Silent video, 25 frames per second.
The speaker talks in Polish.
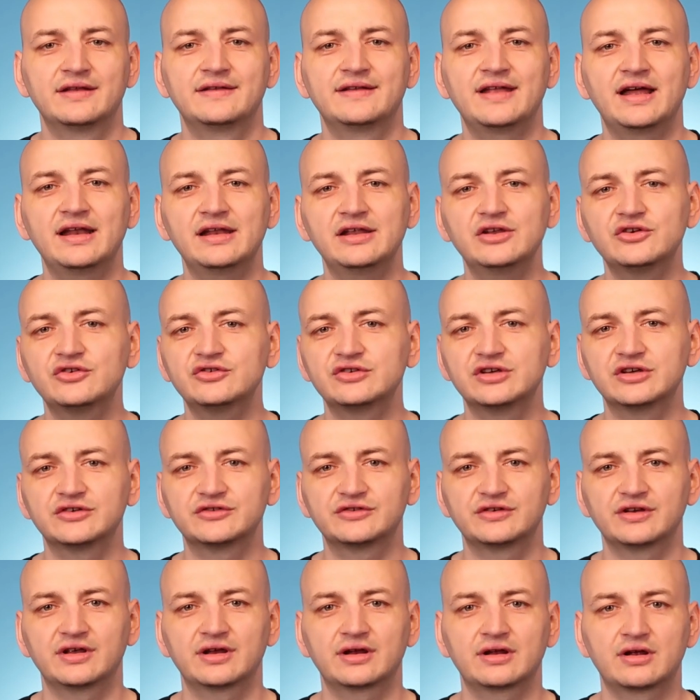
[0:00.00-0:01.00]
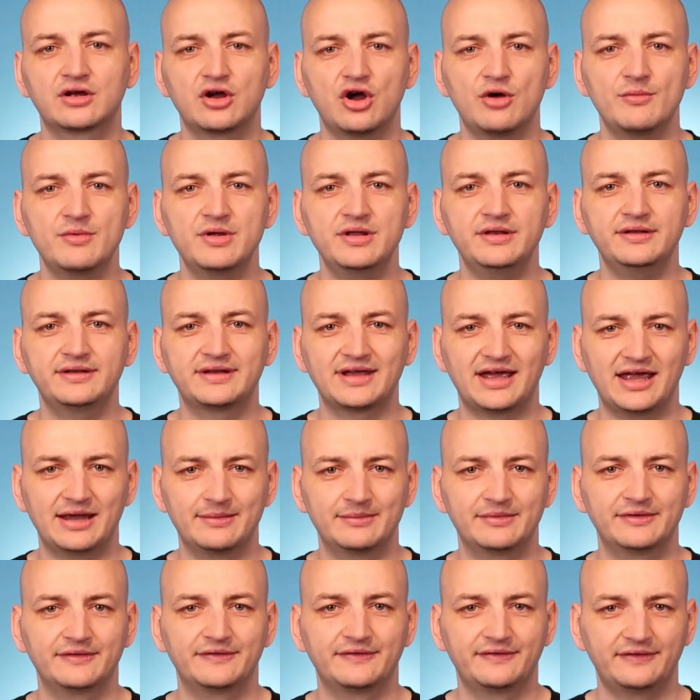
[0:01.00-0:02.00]
należy jeszcze Common
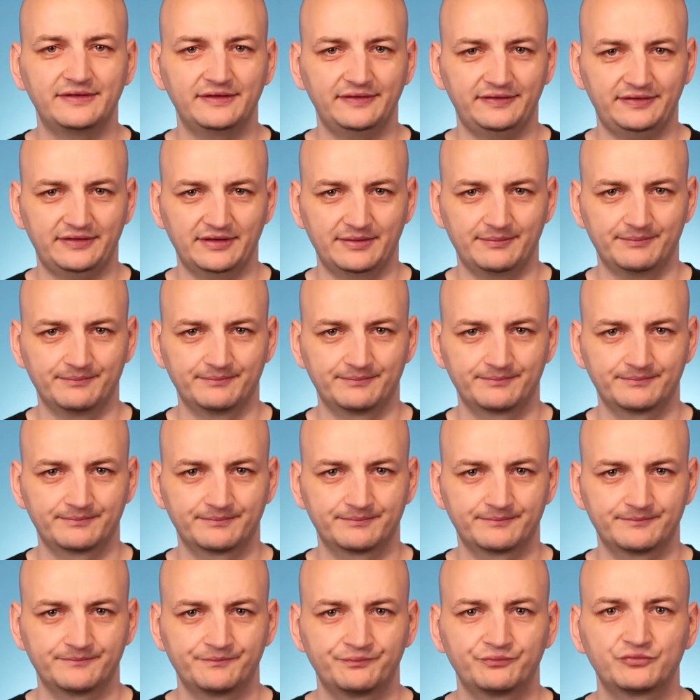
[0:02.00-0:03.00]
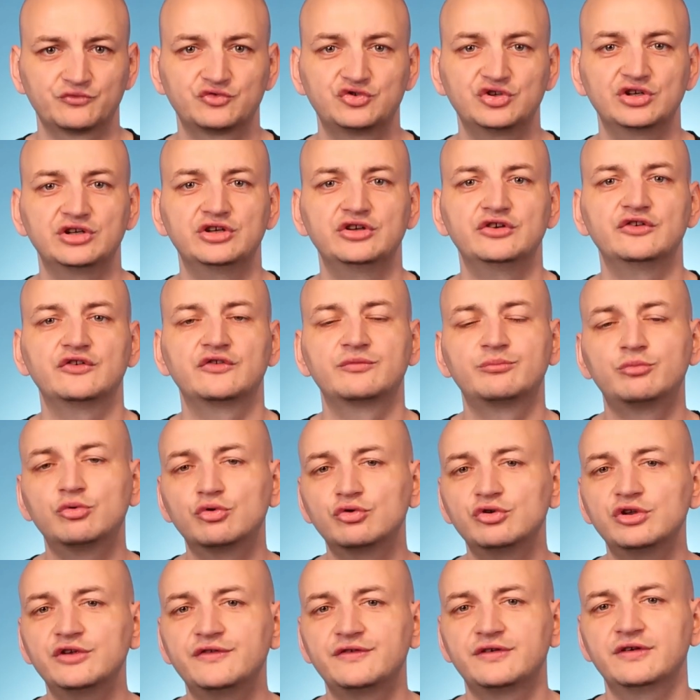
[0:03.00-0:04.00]
Time System, czyli
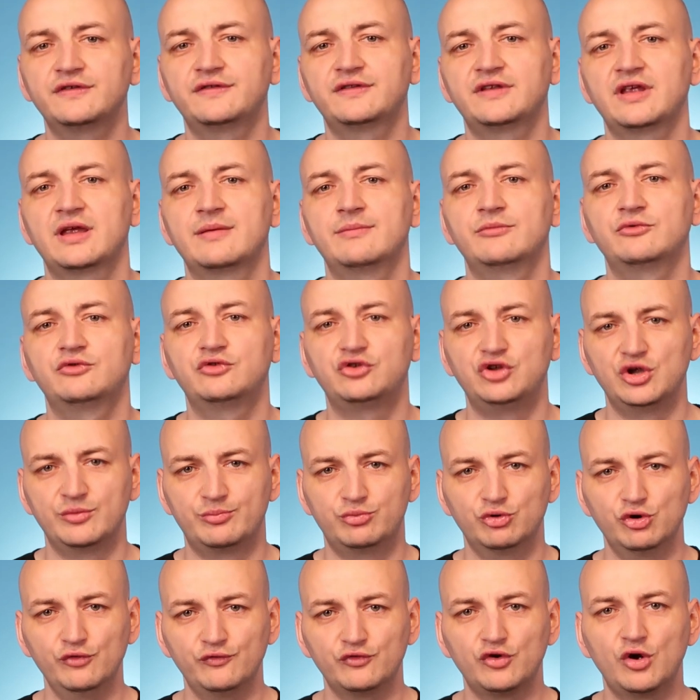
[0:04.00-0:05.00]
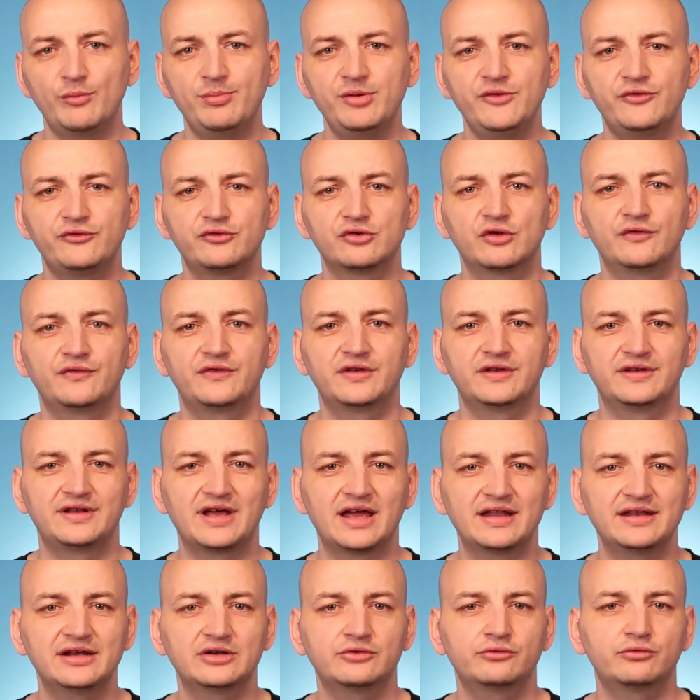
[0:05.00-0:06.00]
wspólny system typów opisujący
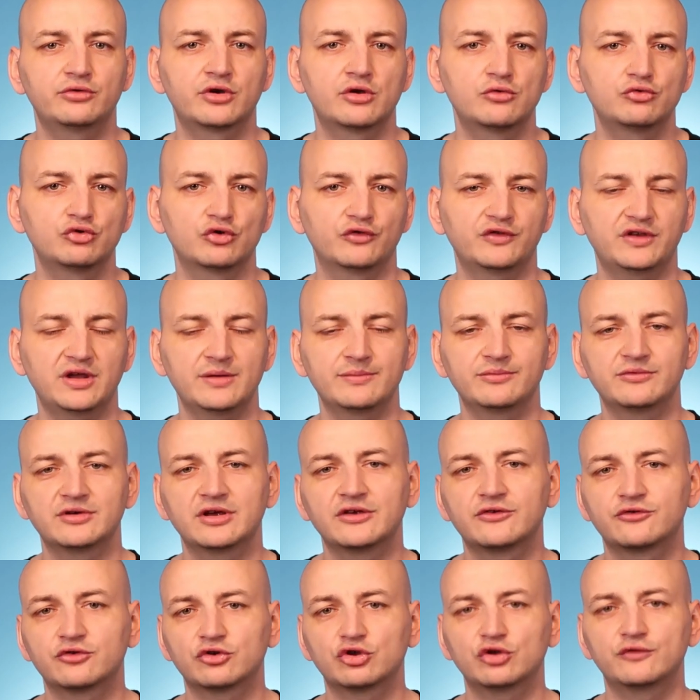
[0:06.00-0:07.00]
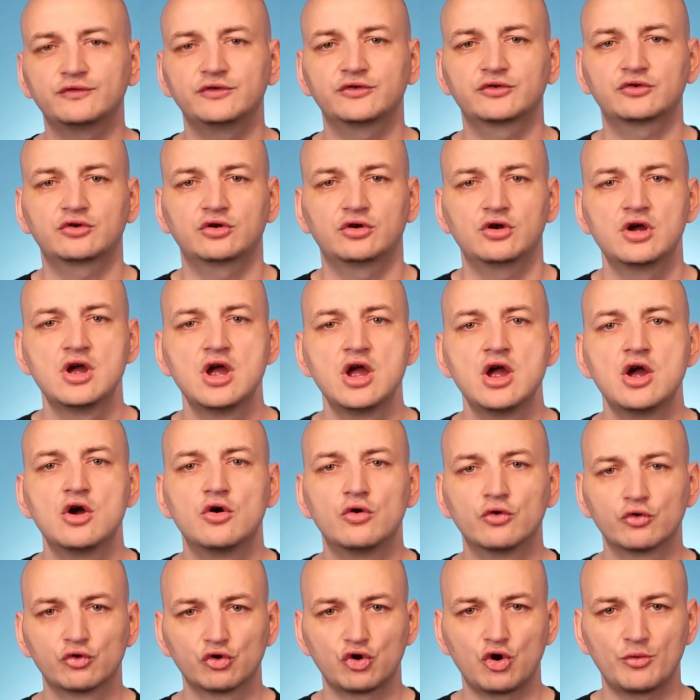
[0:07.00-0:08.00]
dane, które udostępnia środowisko
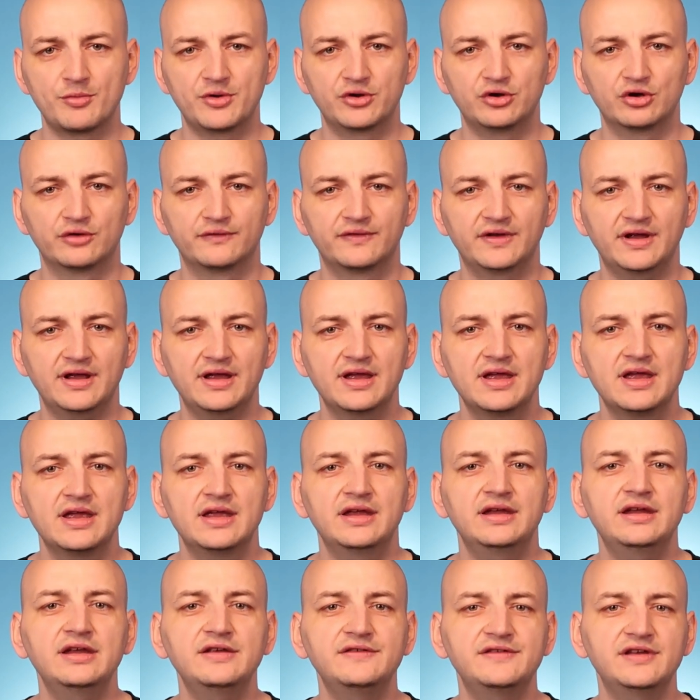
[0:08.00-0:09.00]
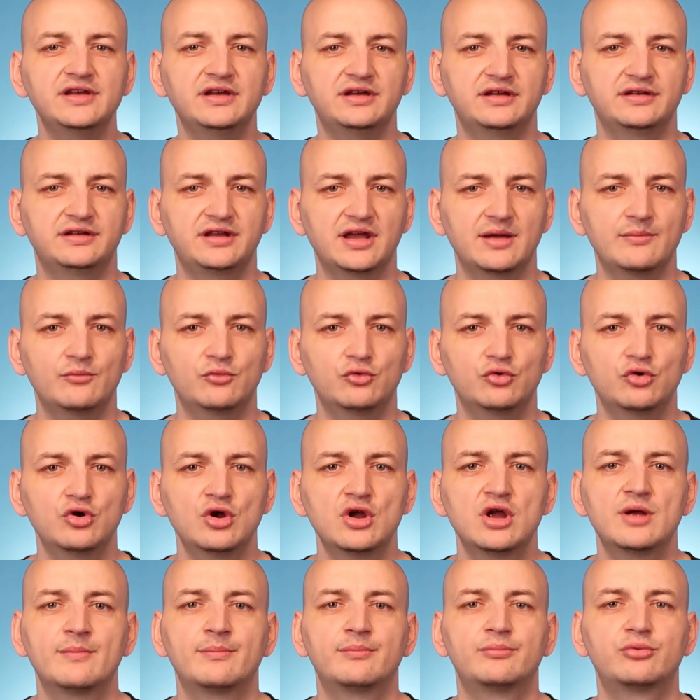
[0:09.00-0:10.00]
uruchomieniowe i dzięki temu
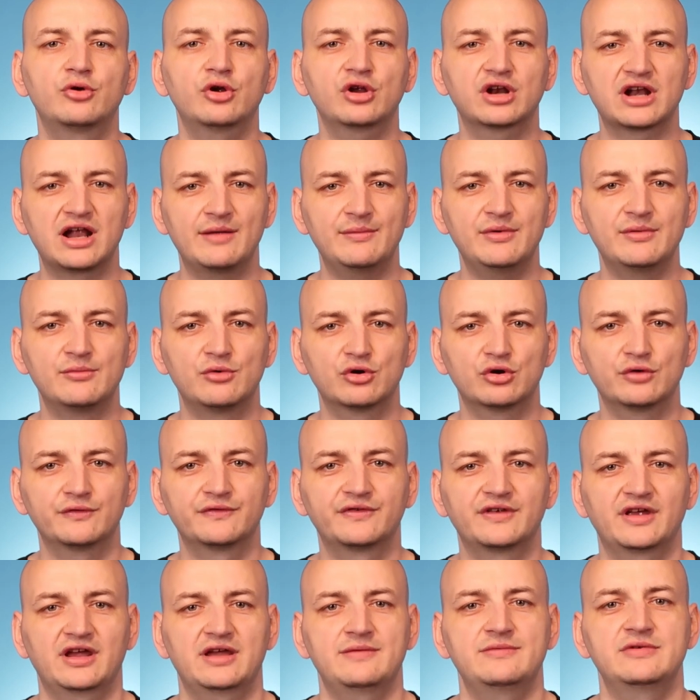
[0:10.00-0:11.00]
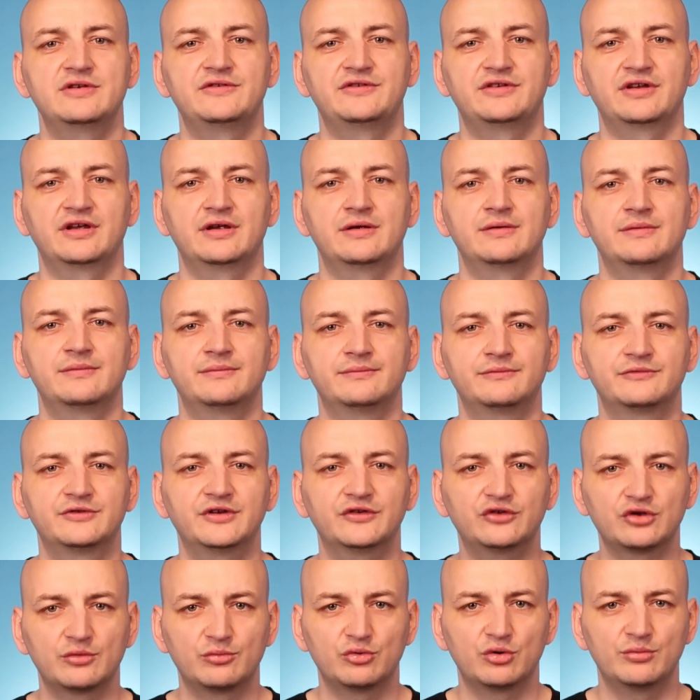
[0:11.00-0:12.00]
programy mogą wzajemnie się
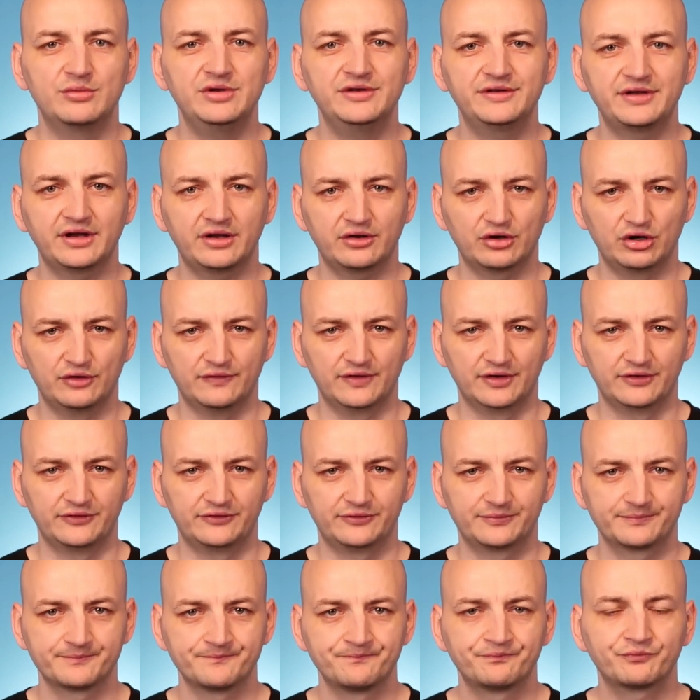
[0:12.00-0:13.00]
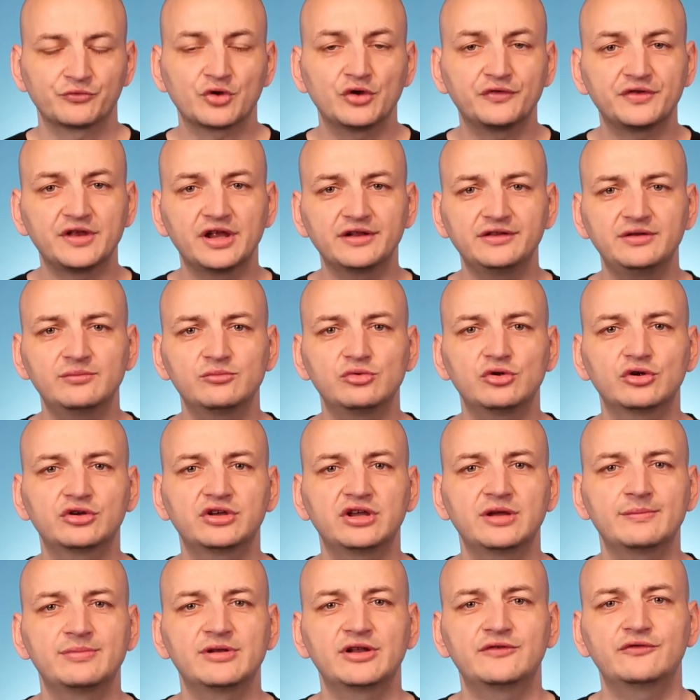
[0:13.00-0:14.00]
ze sobą integrować. Ostatnim
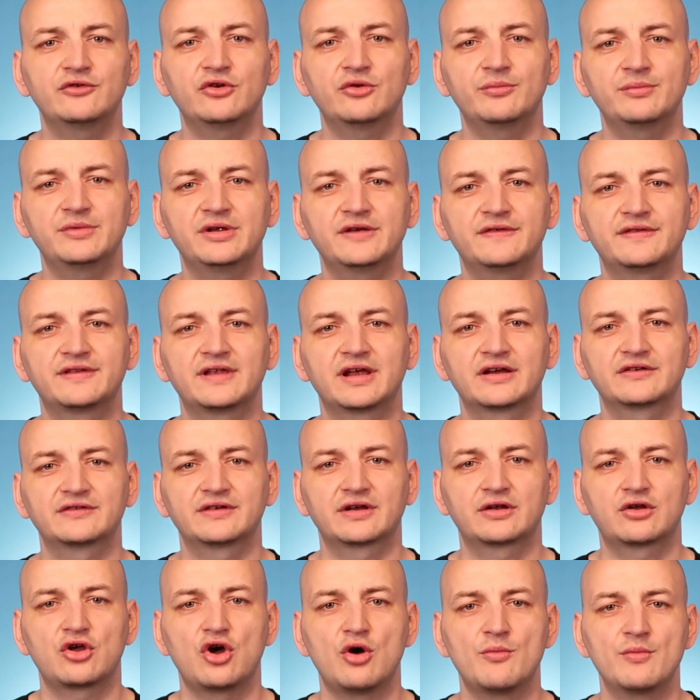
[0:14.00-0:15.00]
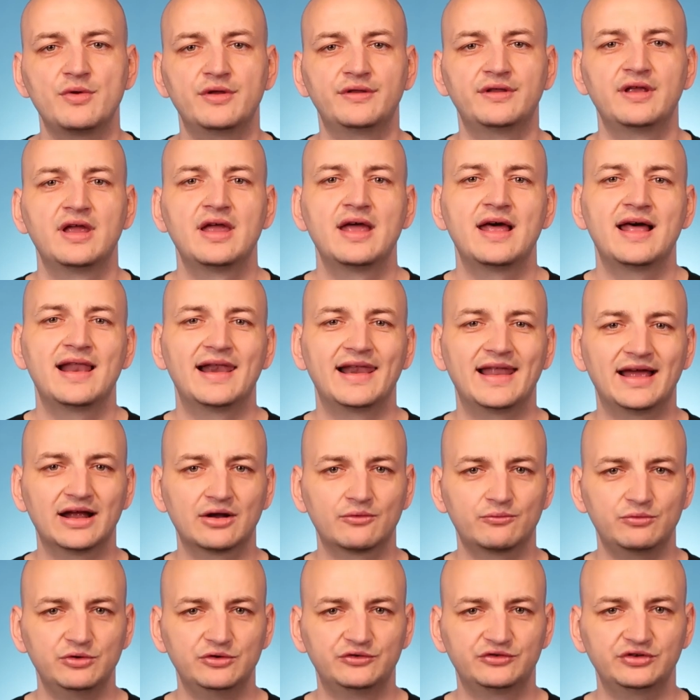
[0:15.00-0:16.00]
blokiem platformy jest także Common
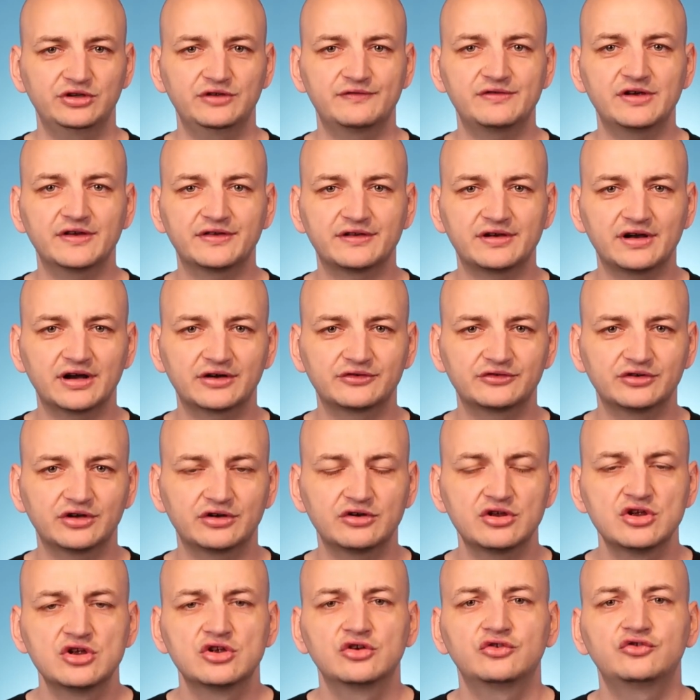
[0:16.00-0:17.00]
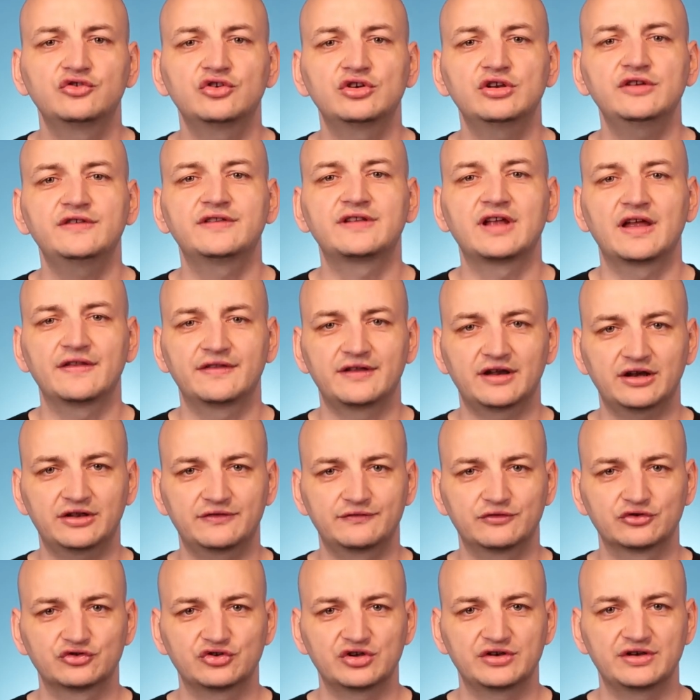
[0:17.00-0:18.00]
Language Infrastructure, czyli
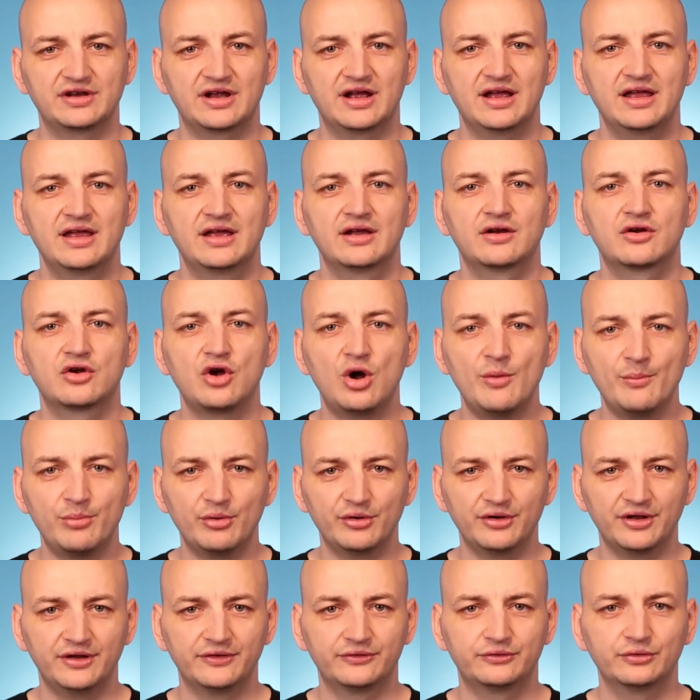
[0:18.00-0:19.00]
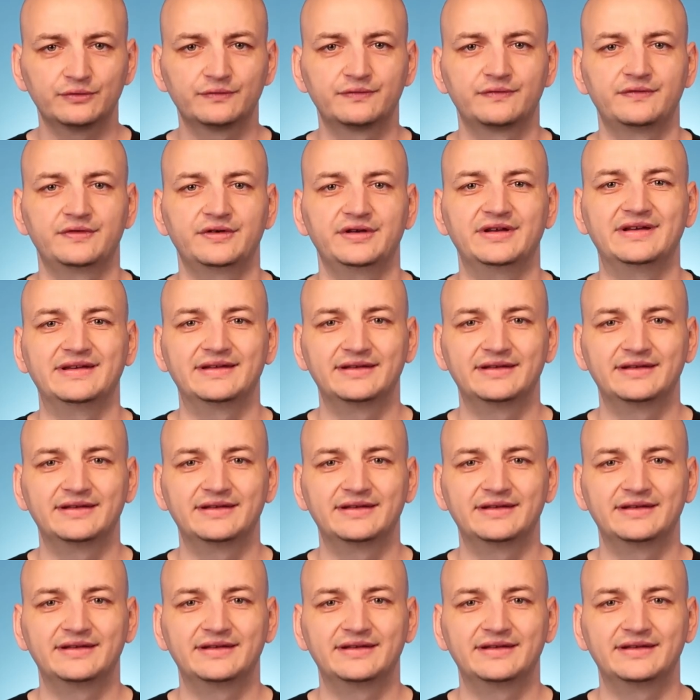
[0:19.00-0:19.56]
standard tworzenia komponentów w